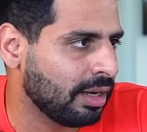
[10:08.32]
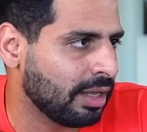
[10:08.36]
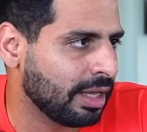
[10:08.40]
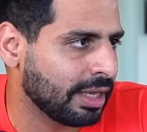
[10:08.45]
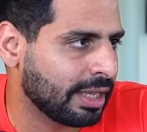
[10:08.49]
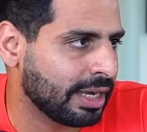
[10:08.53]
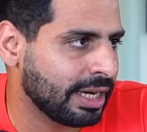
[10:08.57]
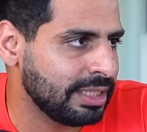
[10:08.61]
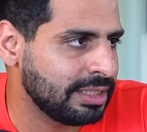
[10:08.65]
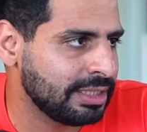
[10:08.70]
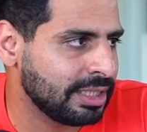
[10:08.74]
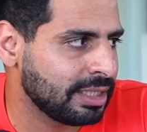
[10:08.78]

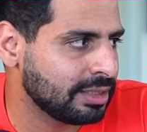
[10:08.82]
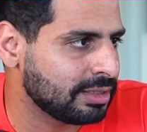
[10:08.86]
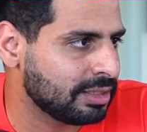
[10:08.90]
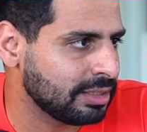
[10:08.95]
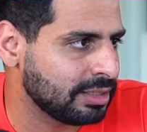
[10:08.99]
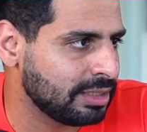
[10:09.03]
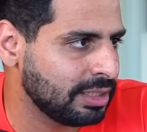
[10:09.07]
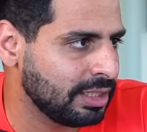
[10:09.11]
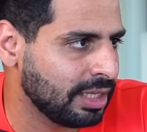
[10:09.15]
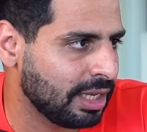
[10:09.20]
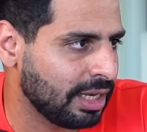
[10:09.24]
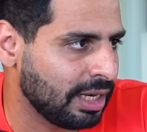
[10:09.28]
الجريدينت
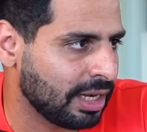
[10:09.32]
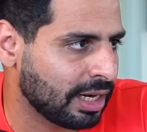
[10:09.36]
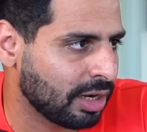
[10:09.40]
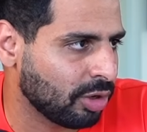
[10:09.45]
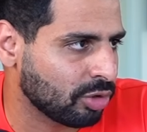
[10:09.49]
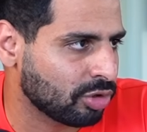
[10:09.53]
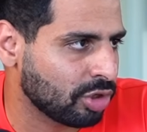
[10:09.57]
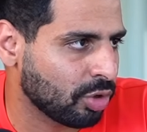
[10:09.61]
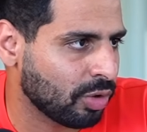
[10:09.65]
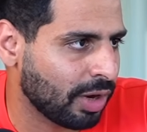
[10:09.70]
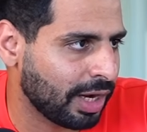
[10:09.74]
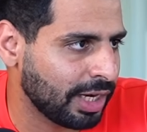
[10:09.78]
دي اللي انا
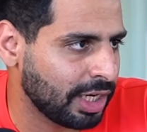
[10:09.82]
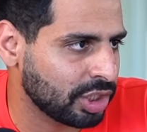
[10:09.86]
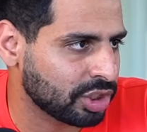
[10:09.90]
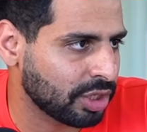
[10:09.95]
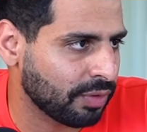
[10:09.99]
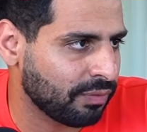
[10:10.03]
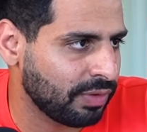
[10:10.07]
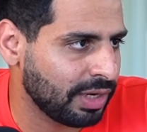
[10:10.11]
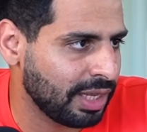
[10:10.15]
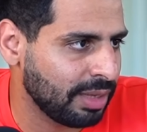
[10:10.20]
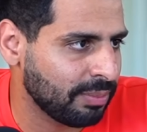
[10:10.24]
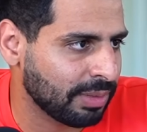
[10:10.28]
قلت لكم عليها
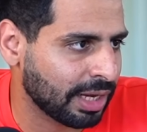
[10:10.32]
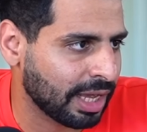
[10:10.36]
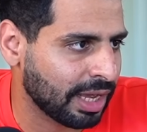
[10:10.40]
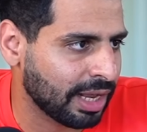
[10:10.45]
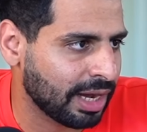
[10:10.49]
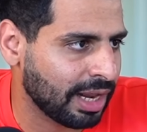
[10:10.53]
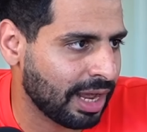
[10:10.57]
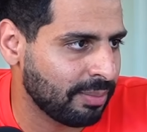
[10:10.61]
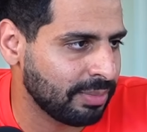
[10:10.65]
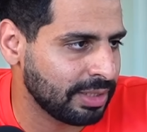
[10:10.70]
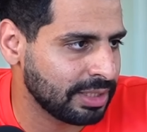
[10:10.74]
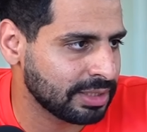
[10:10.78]
شايفين هي من
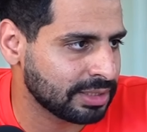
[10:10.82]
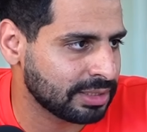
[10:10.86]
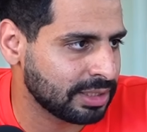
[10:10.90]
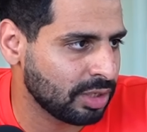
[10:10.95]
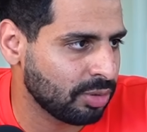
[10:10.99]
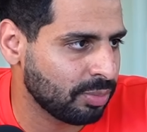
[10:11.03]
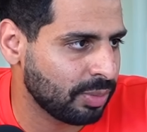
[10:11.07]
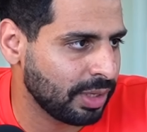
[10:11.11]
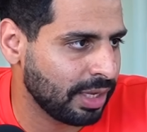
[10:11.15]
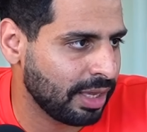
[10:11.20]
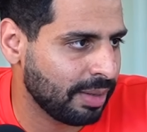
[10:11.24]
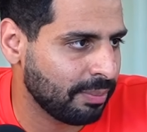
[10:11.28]
غيرها عاملين ازاي
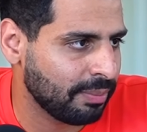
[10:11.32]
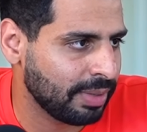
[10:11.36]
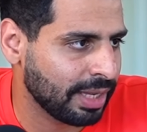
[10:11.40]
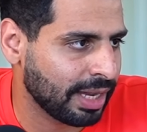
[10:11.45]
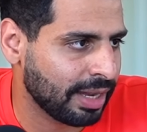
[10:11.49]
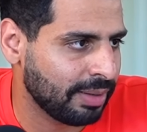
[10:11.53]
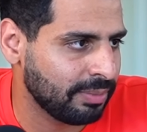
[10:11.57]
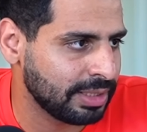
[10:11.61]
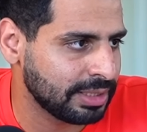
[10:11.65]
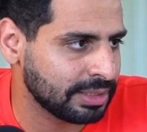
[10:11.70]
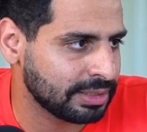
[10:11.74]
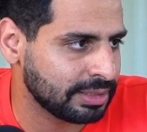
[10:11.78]
وبيها بيها
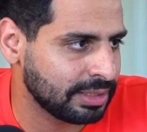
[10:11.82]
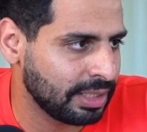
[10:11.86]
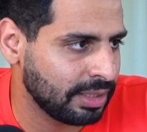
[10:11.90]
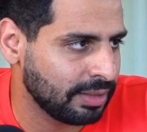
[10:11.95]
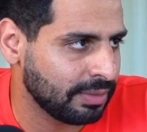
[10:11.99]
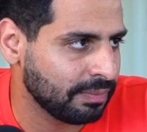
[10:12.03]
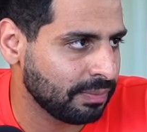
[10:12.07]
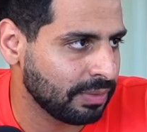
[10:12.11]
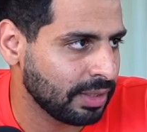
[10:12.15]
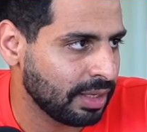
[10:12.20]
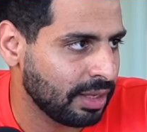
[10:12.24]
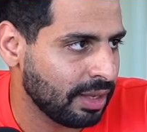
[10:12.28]
عاملين ازاي
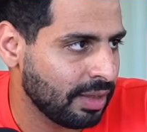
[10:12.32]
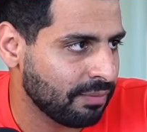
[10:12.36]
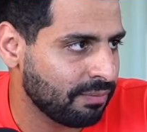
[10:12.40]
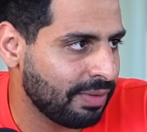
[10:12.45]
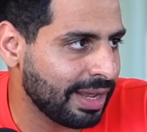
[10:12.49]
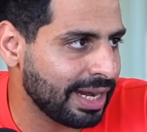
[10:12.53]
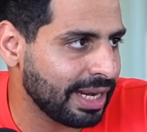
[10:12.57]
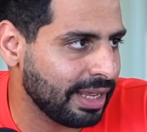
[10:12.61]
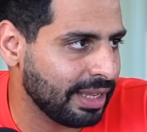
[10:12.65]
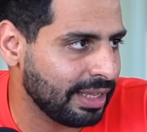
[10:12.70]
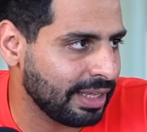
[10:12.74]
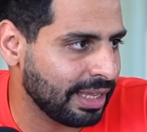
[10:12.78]

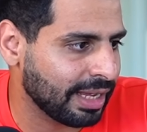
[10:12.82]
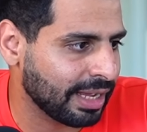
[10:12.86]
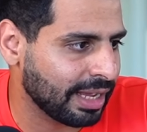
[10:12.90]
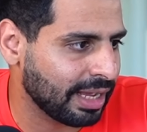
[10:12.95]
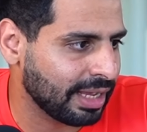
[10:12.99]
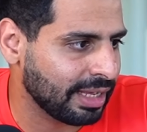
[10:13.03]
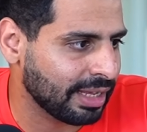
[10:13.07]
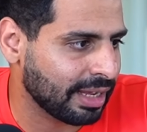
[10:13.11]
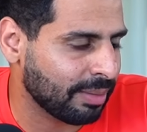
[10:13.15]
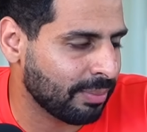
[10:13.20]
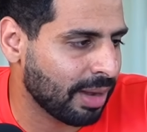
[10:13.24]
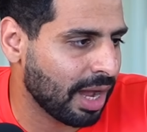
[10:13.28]
فرق
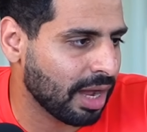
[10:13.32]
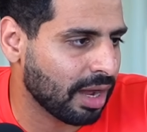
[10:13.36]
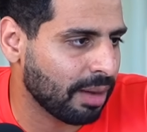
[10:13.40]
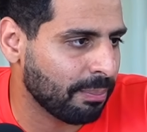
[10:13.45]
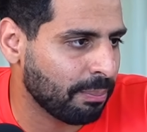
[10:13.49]
يا جماعه